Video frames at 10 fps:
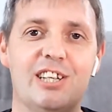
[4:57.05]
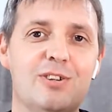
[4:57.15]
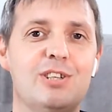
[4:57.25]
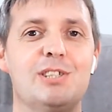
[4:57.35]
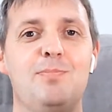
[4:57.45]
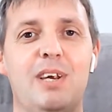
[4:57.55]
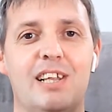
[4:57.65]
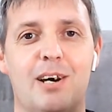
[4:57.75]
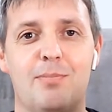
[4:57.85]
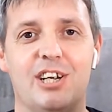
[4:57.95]
то
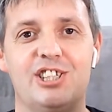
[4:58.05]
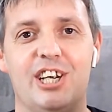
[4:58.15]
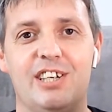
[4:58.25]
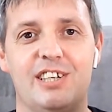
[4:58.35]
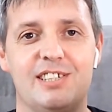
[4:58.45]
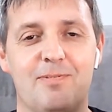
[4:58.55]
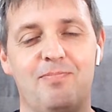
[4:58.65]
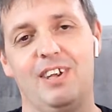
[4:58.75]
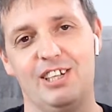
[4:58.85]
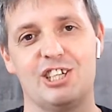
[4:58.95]
смело обращайтесь.
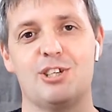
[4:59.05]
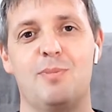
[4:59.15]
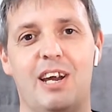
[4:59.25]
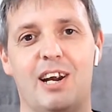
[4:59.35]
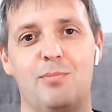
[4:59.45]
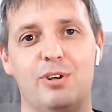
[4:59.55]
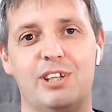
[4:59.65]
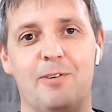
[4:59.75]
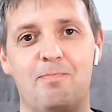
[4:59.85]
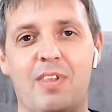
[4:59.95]
Это же моя
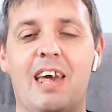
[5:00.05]
работа.